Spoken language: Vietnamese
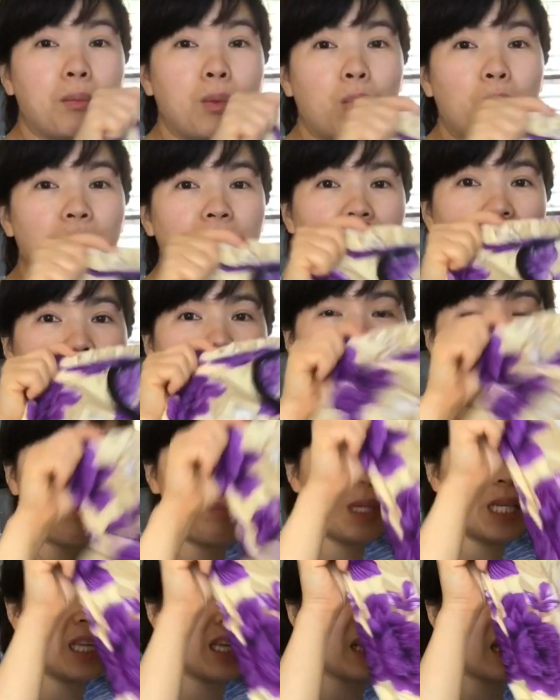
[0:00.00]
mua những đồ
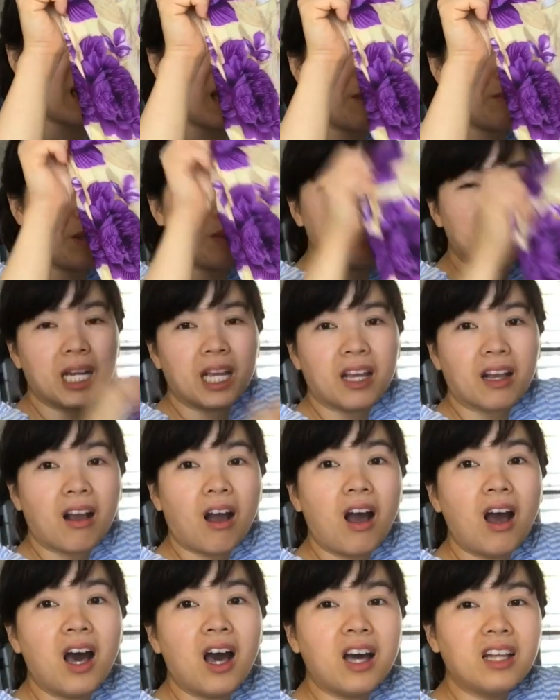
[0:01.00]
bên Việt Nam thì bên này
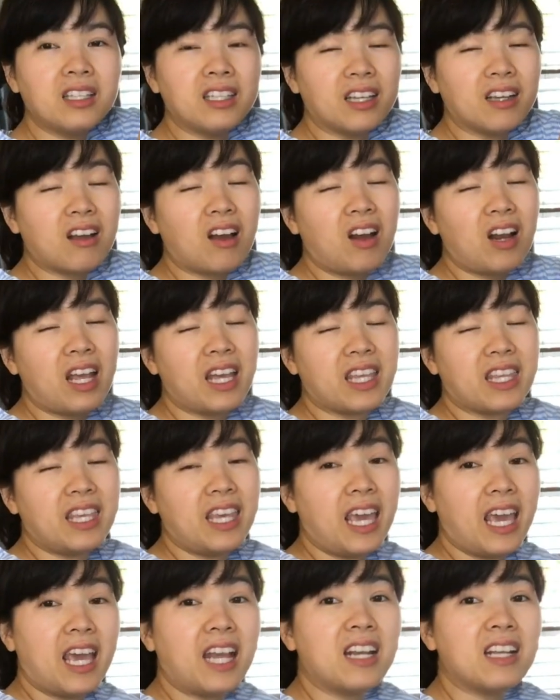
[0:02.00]
có hết chỉ có là
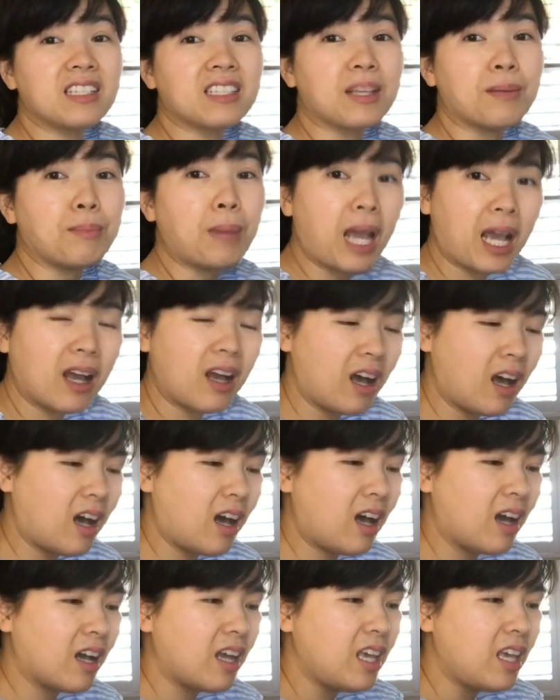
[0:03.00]
giá nó sẽ mắc
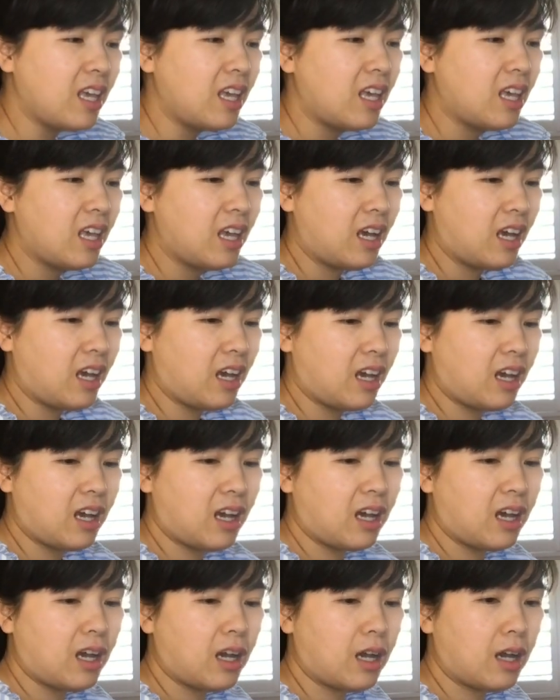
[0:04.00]
hơn
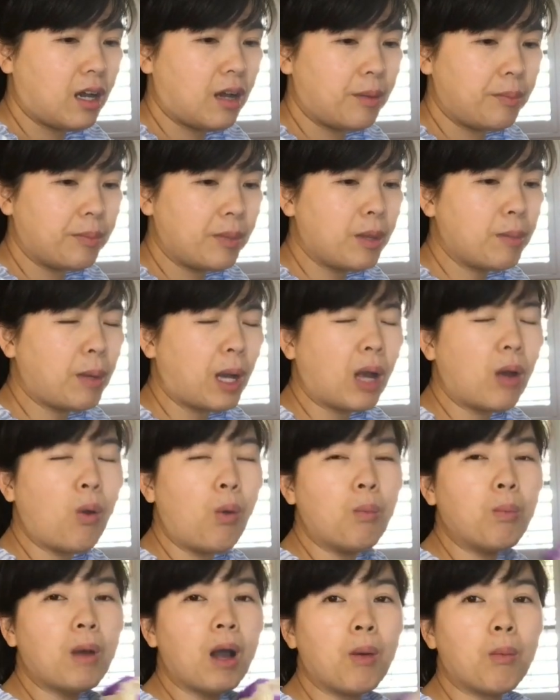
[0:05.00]
à, nhưng mà
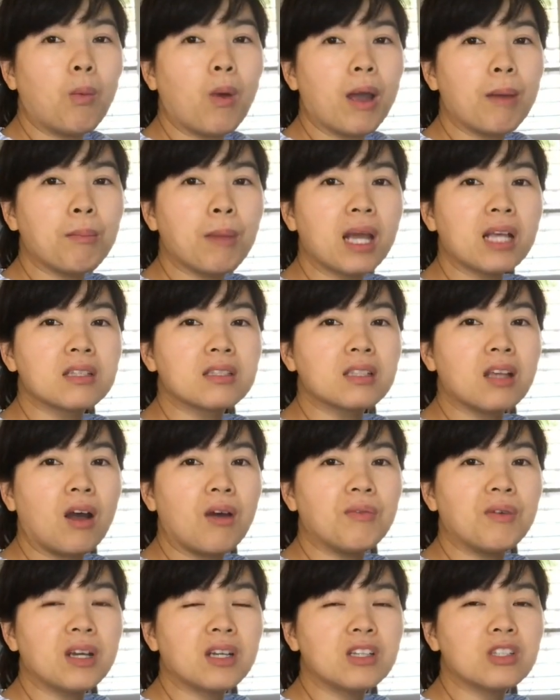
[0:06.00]
cũng không quá mắc
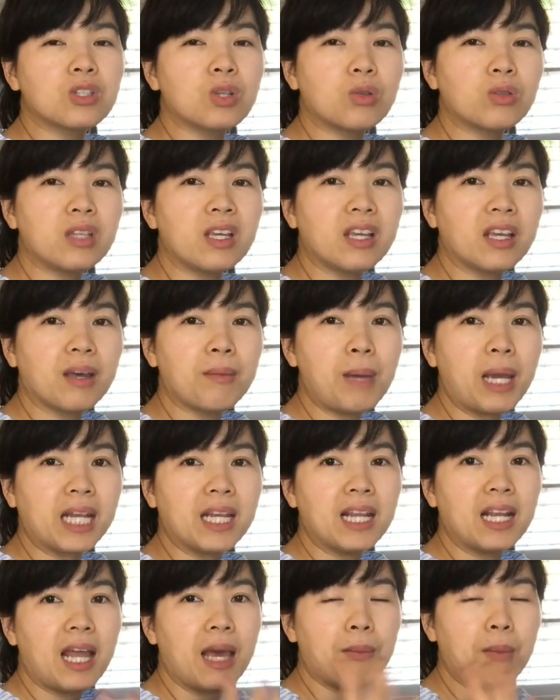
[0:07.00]
so với cái số tiền các
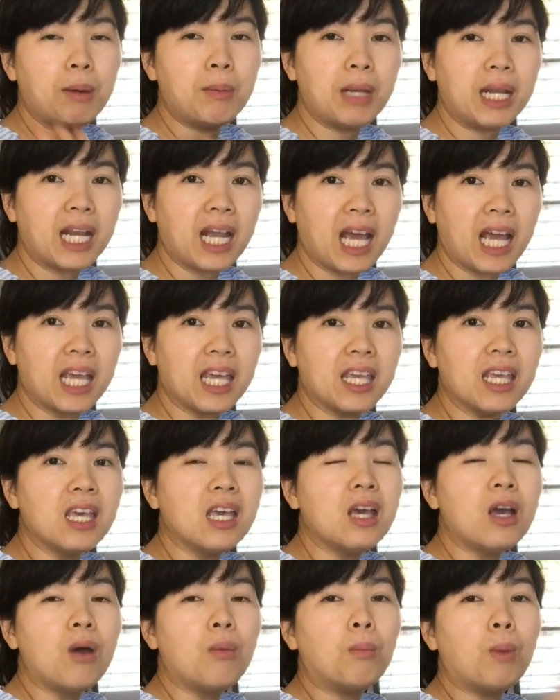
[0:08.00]
bạn đi làm ở bên này
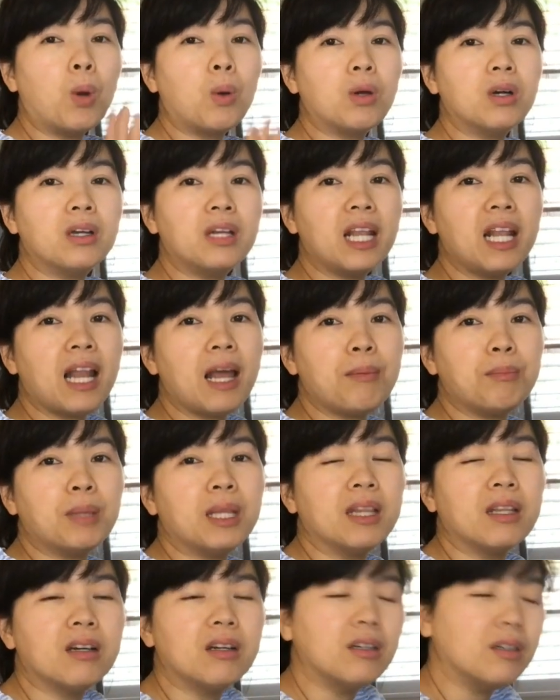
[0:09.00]
một người đi làm
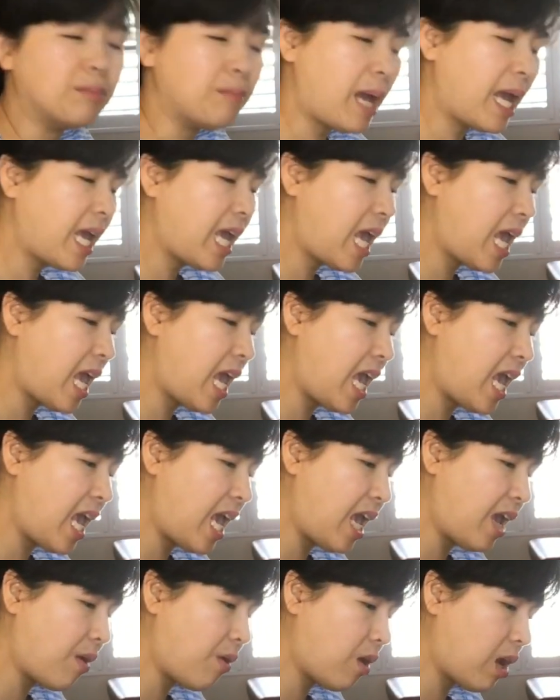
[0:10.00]
bình thường bán
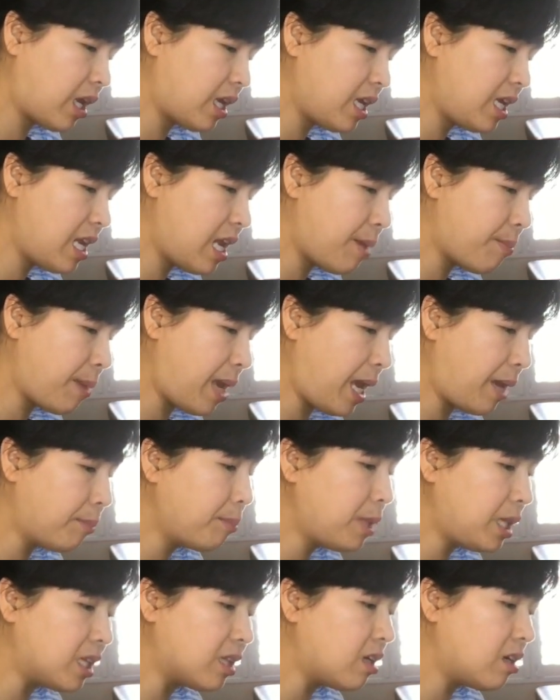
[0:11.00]
hàng hoặc đi làm
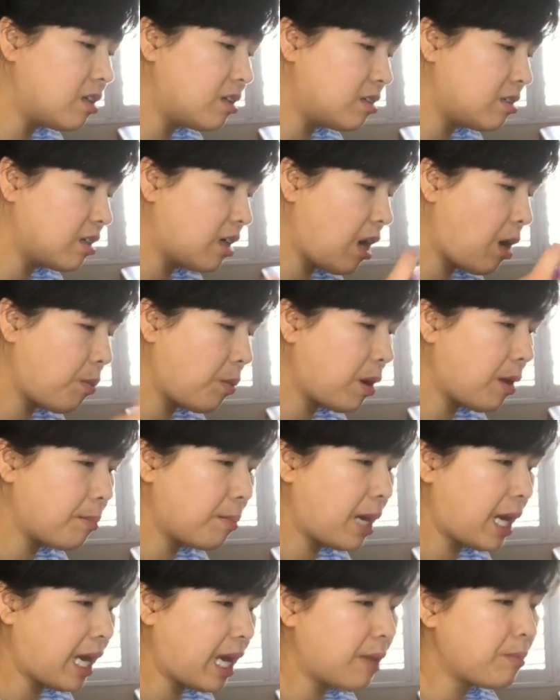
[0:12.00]
hãng bình thường không
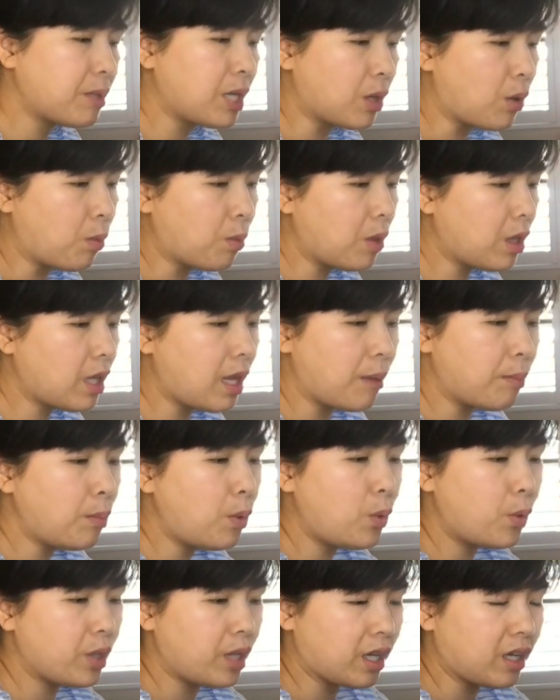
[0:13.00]
cần bằng cấp thì cũng có thể
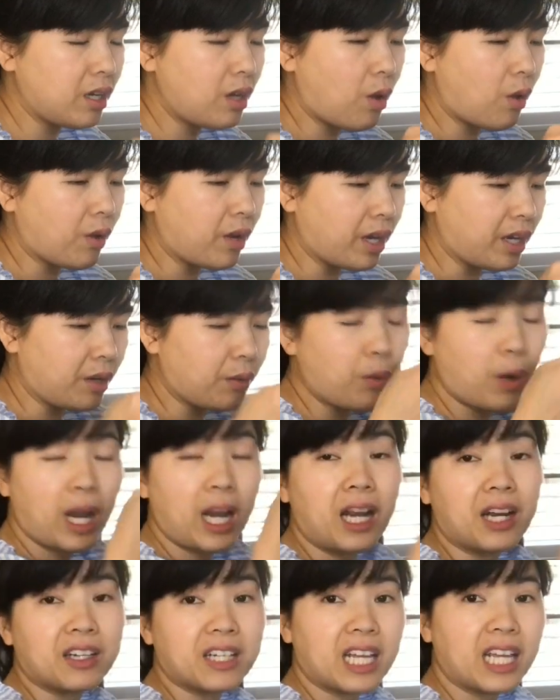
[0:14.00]
mua những cái đồ này nó
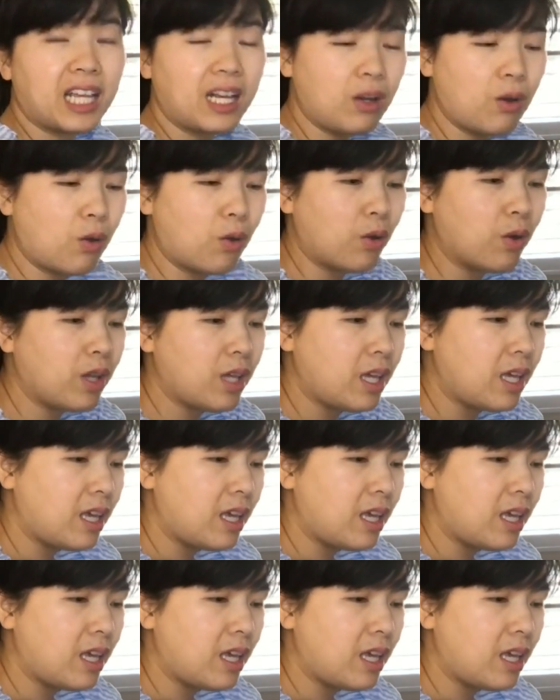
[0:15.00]
quá là rẻ luôn